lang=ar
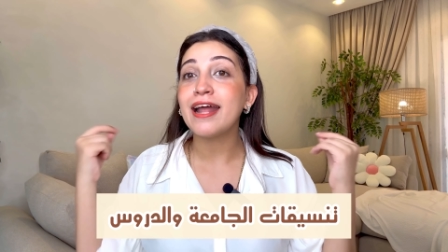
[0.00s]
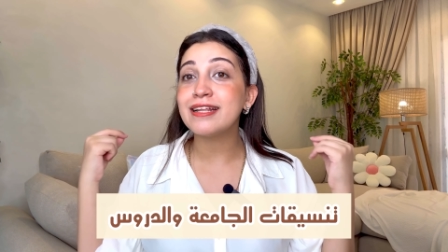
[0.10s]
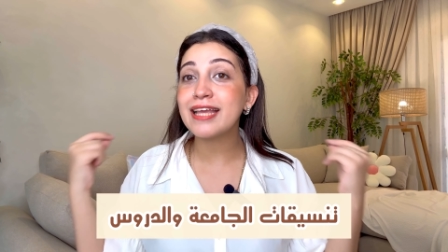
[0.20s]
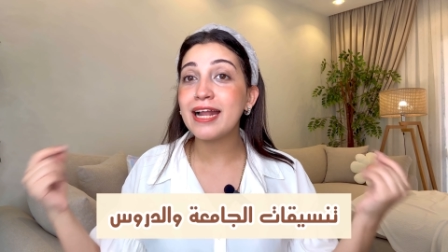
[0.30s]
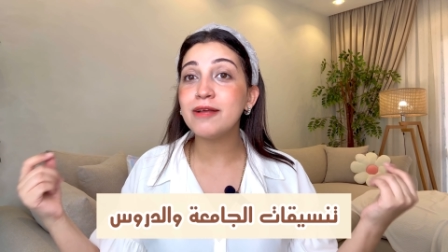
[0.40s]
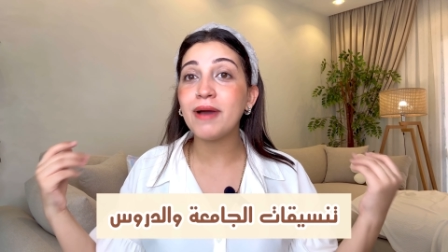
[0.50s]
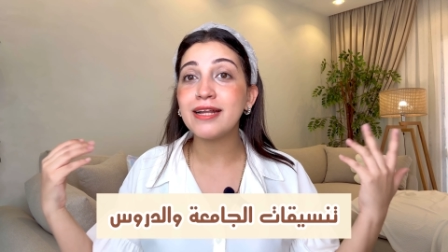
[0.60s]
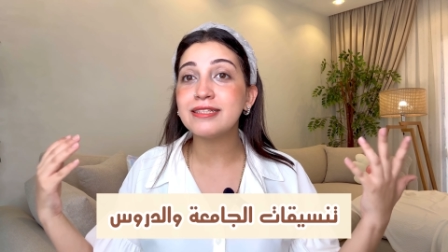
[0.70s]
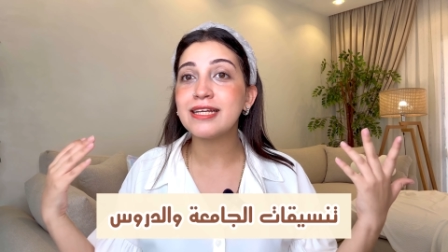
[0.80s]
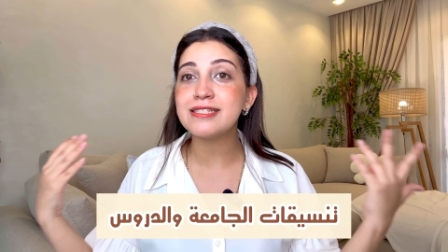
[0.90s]
هنتكلم
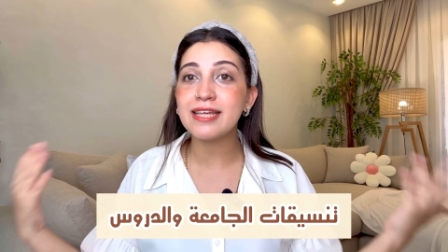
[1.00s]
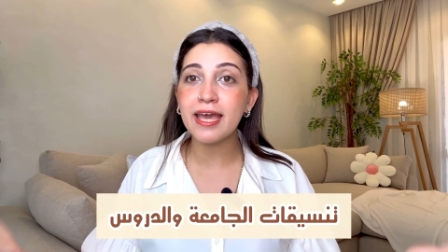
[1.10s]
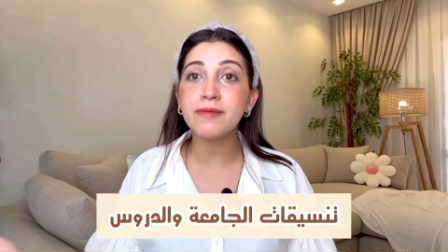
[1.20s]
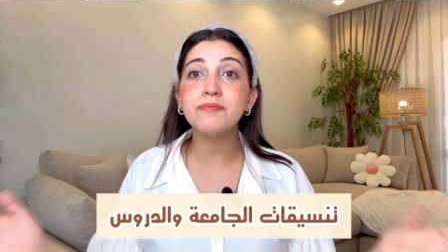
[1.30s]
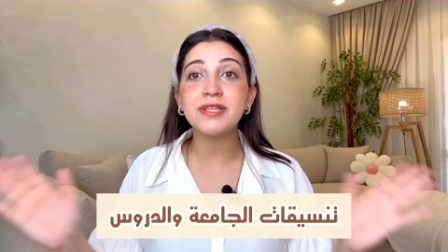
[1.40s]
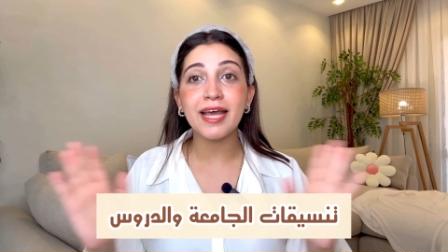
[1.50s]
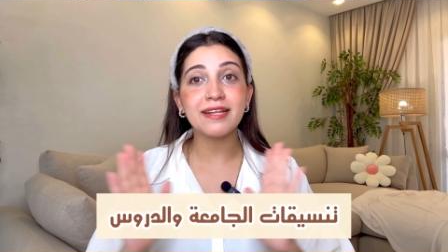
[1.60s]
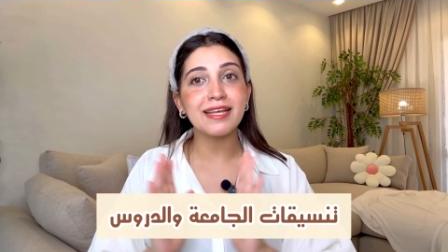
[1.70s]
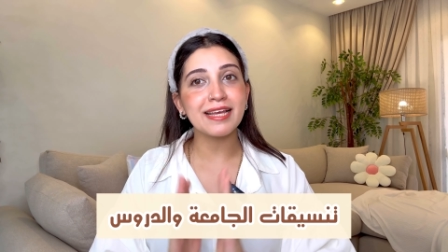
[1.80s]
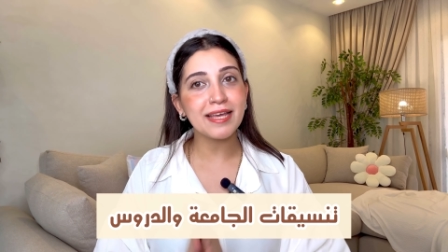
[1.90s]
عن التنسيقات
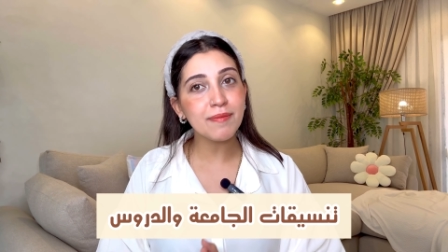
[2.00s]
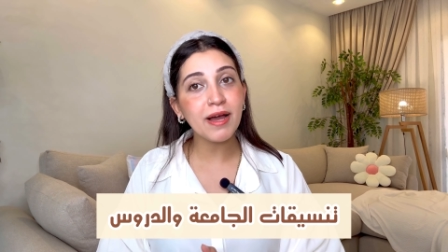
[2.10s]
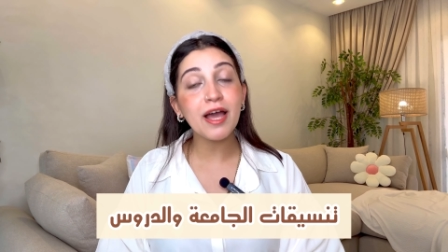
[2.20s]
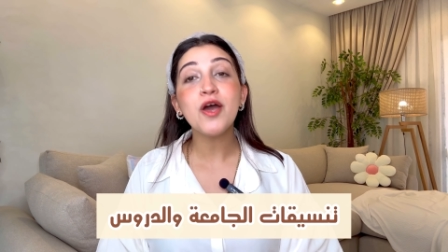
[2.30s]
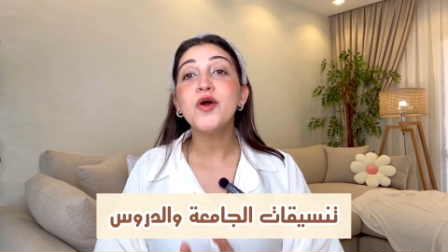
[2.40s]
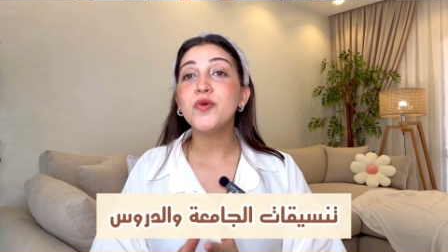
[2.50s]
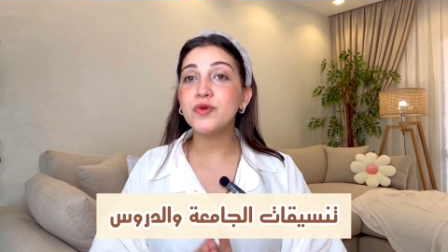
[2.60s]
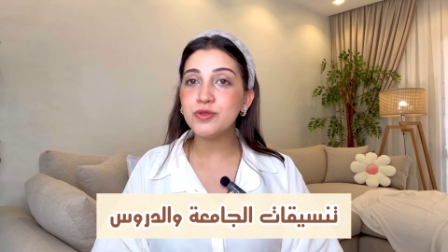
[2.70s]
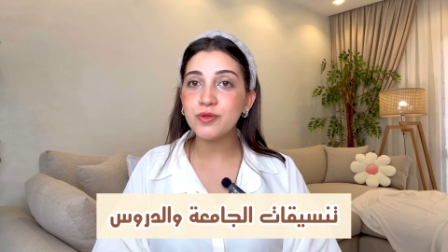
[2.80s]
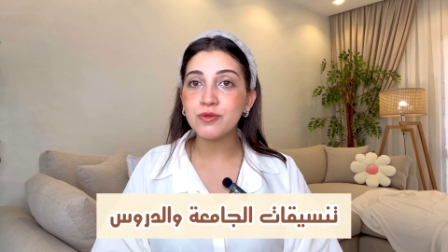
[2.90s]
بتاعه الجامعه
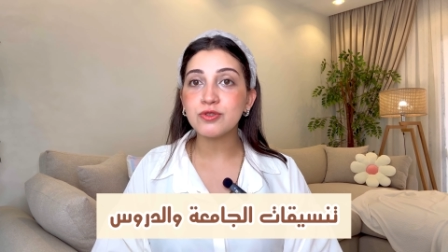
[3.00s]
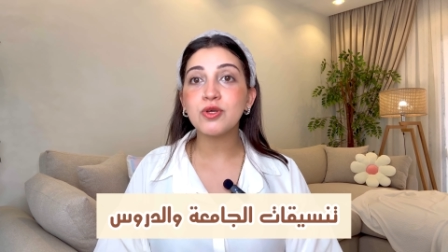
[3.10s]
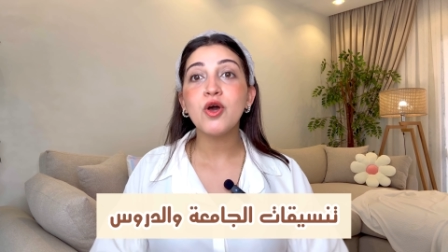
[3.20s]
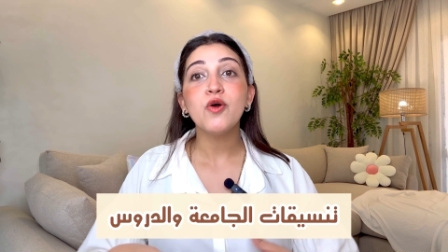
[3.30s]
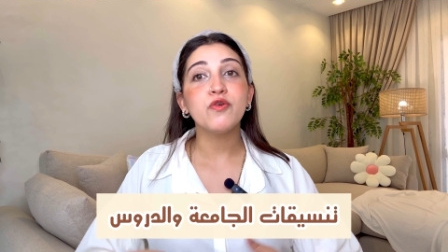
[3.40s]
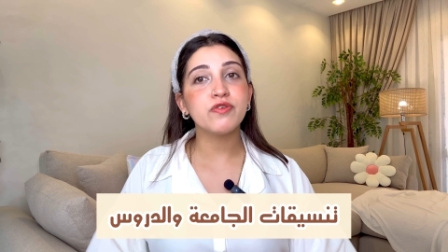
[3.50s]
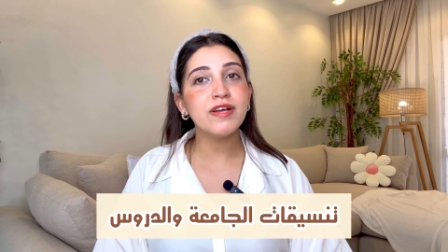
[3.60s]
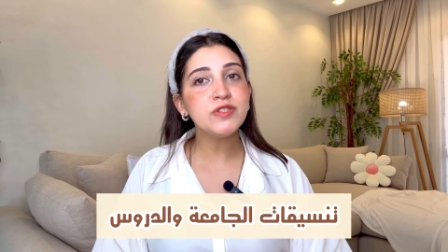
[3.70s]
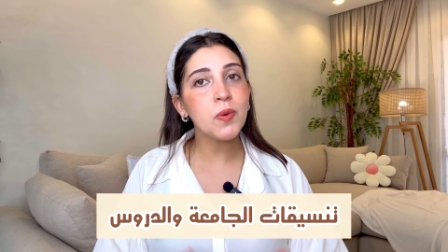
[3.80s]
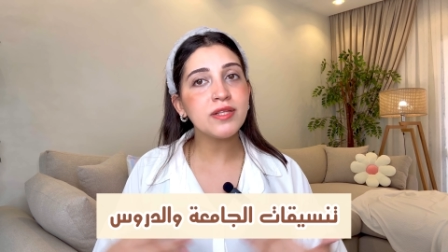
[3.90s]
والدروس وفي
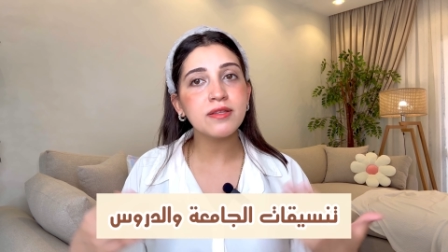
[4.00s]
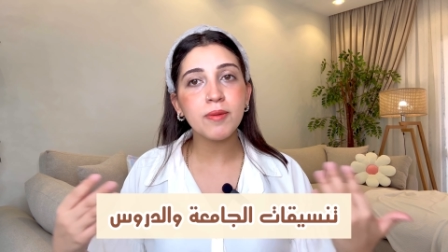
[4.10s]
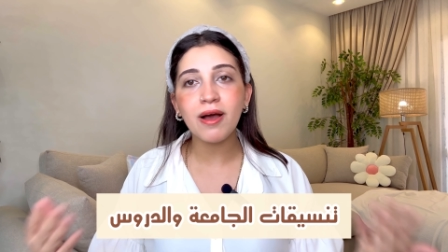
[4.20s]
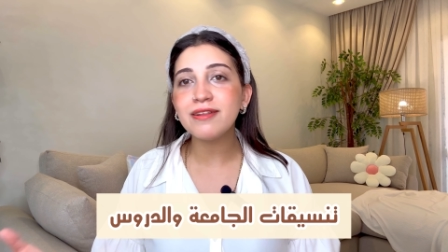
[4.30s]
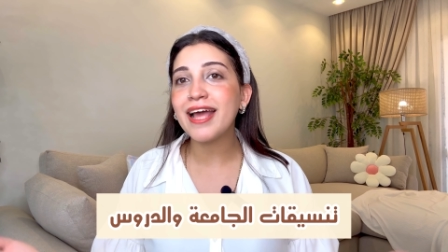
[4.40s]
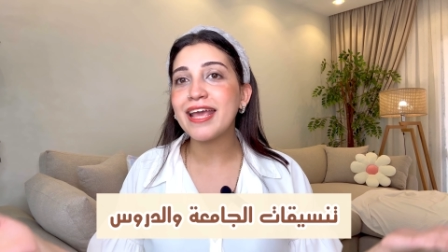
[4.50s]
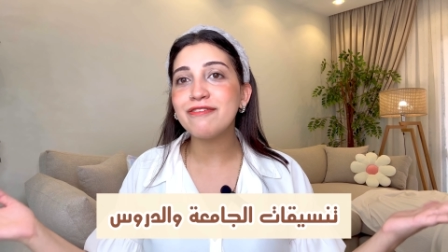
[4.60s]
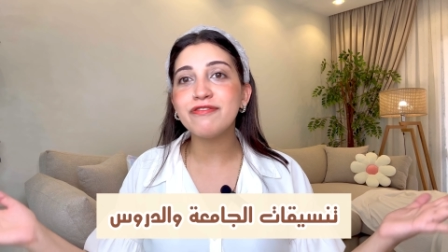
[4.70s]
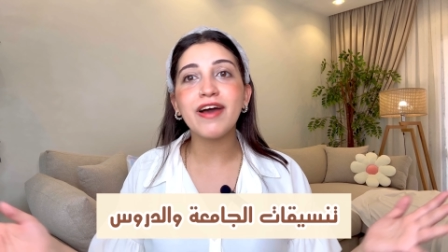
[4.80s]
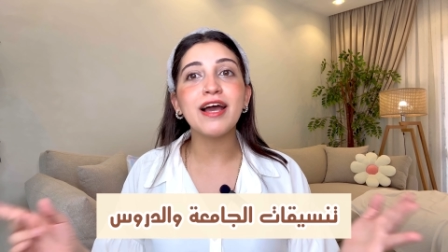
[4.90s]
نفس الوقت طبعا
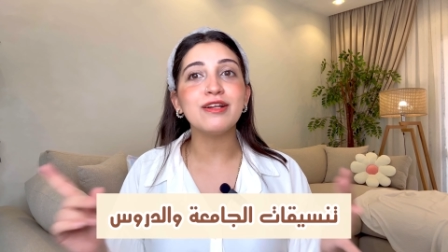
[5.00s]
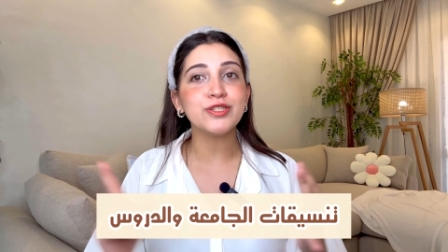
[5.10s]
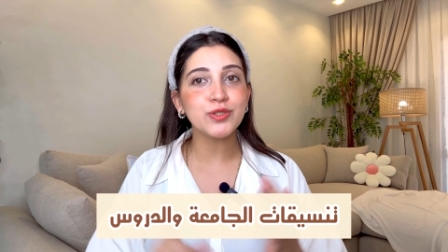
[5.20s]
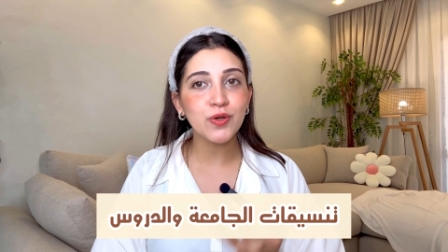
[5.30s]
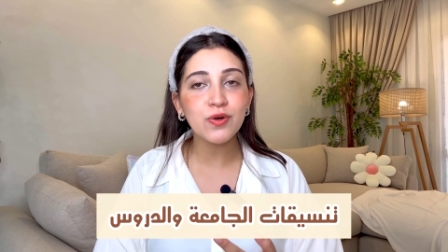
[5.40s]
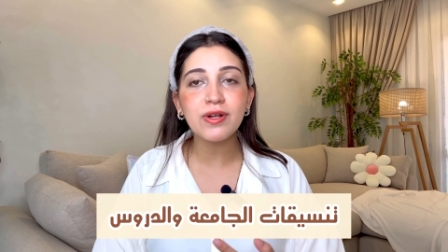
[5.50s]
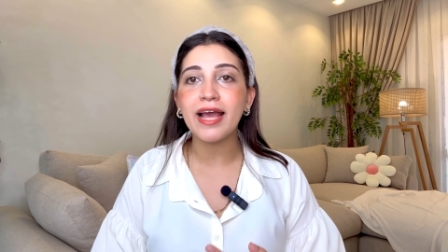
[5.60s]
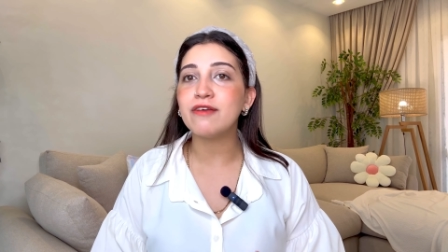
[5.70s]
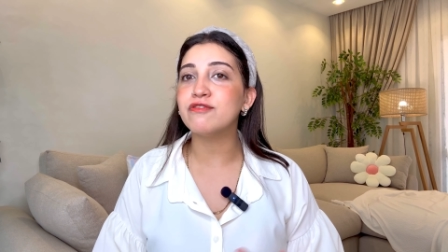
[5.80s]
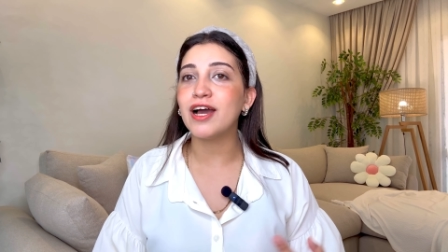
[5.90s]
هينفع للشغل
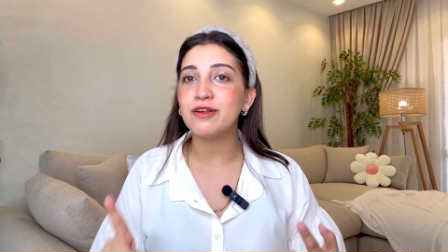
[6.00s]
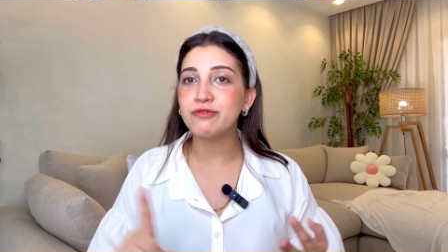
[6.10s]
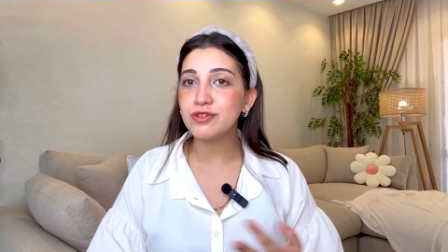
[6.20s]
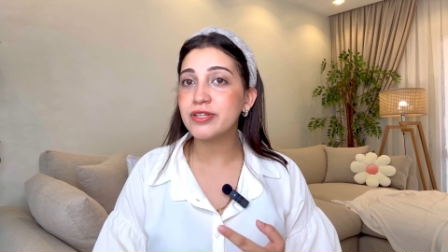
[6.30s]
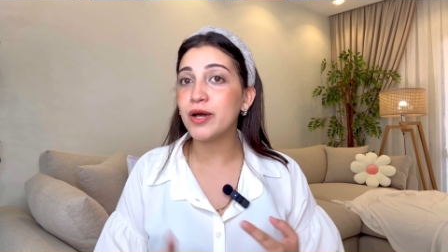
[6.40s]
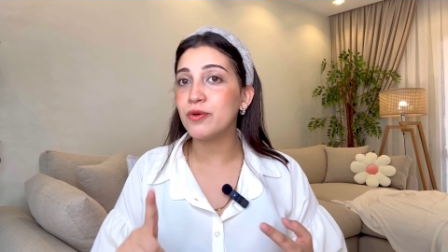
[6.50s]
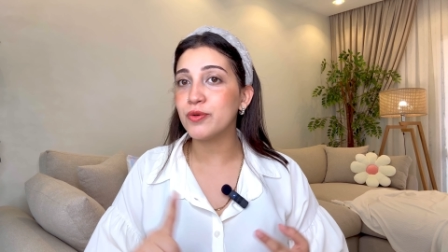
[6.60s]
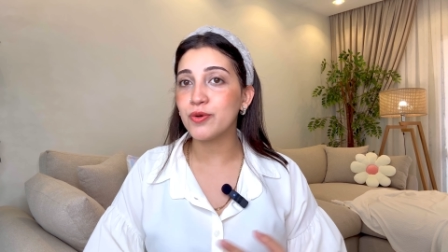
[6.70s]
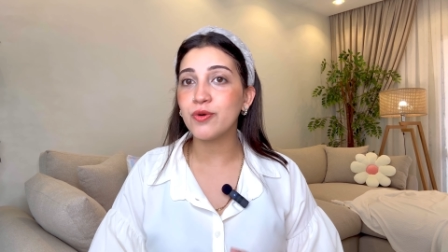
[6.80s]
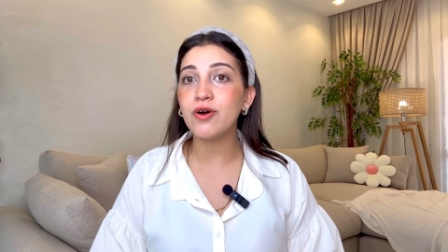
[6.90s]
هينفع للفسح
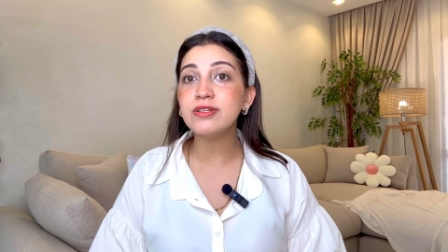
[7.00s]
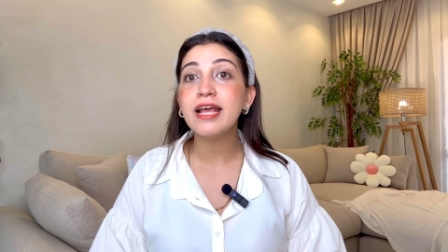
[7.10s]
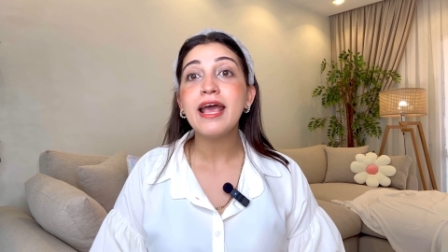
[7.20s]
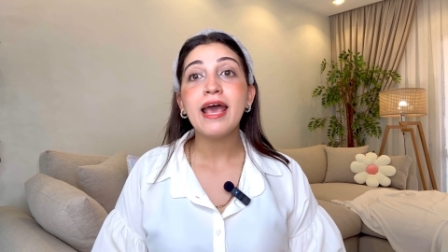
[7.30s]
والخروجات